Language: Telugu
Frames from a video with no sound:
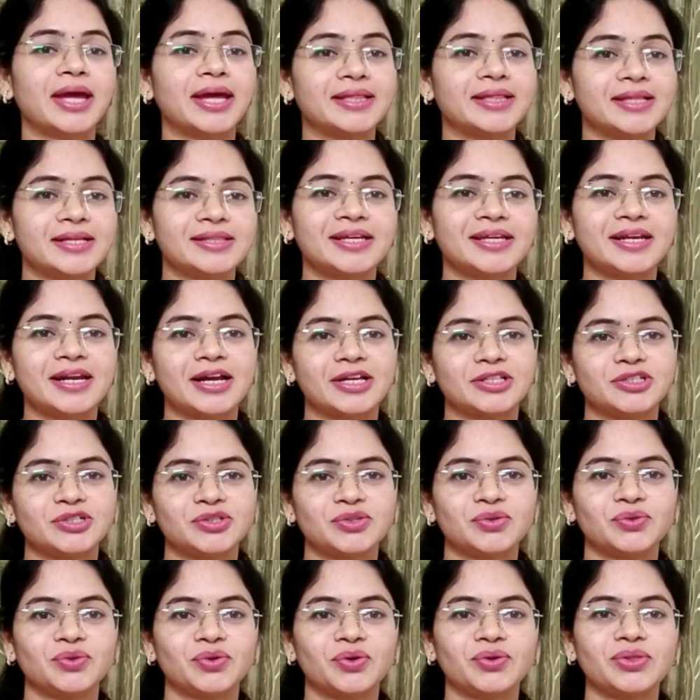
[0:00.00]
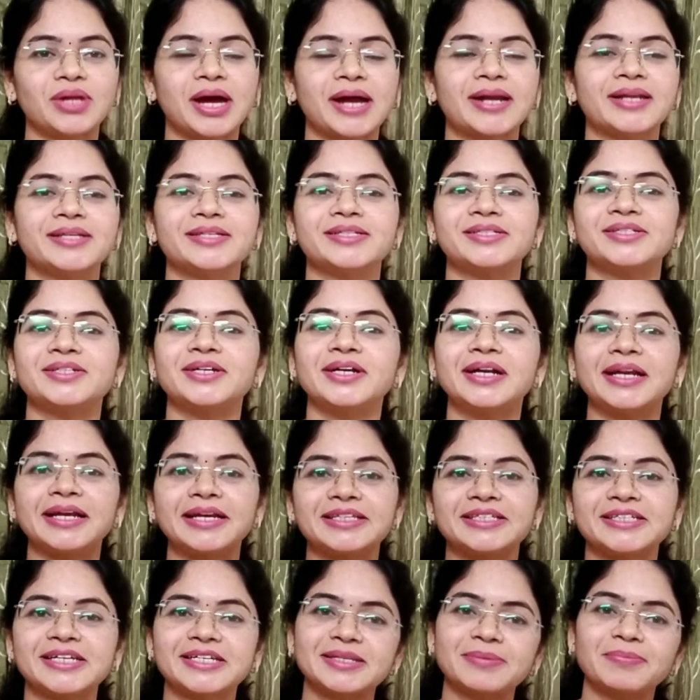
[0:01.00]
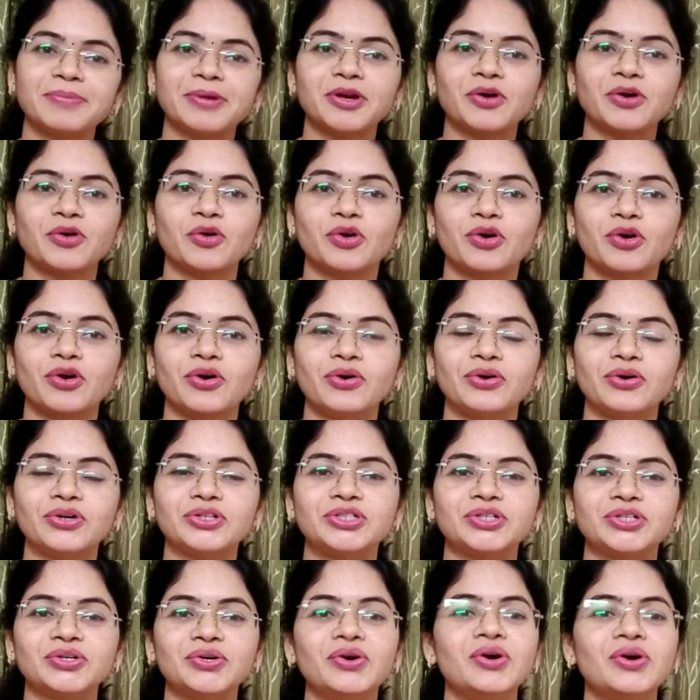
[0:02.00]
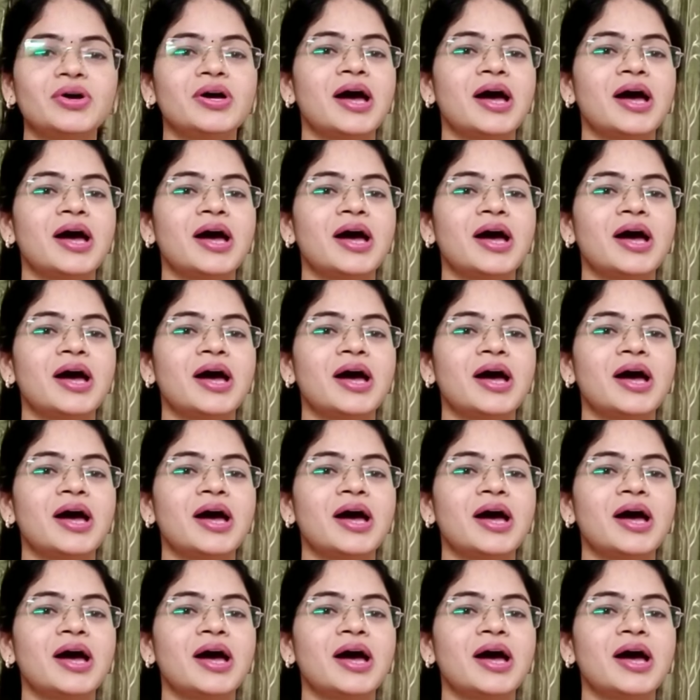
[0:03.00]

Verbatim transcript: ఏదైతే నచ్చుతుందో దాన్ని జస్ట్ క్లిక్ చేసి మీరు కొనుక్కోవచ్చు